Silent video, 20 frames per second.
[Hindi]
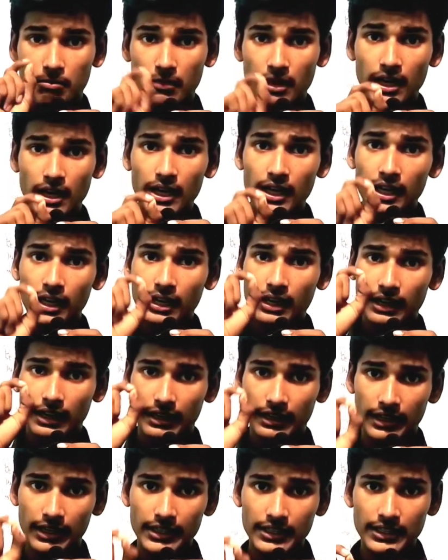मैं
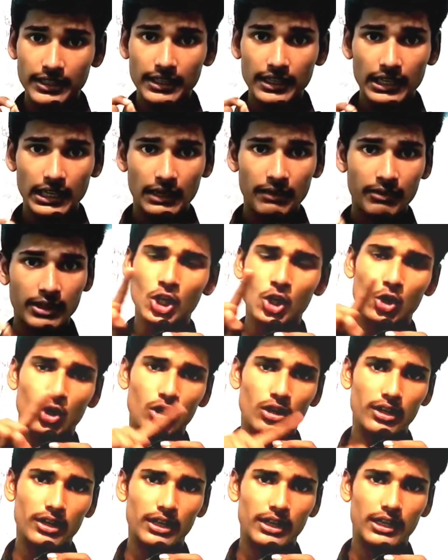एन आई टी इलाहाबाद
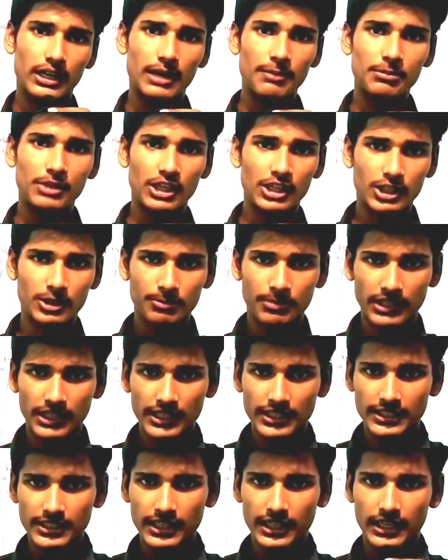और आपका ट्रिपल
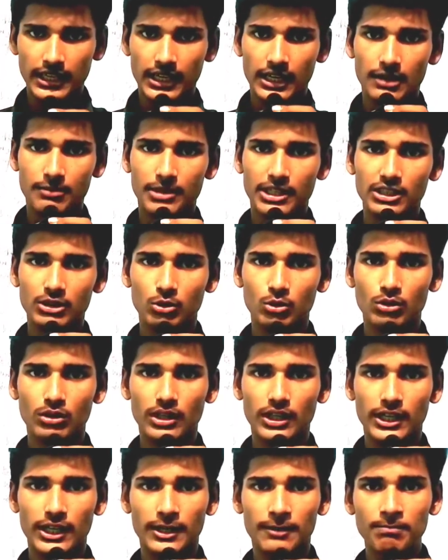आई टी इलाहाबाद हो
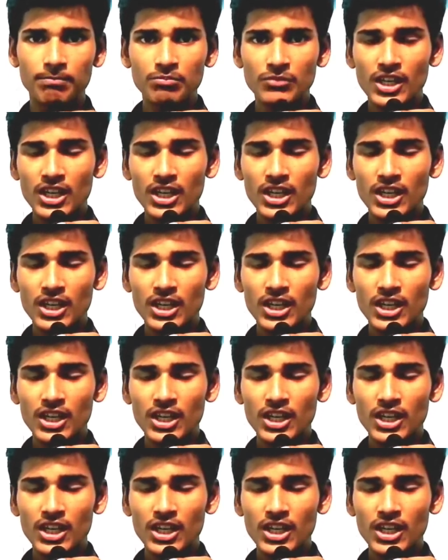गया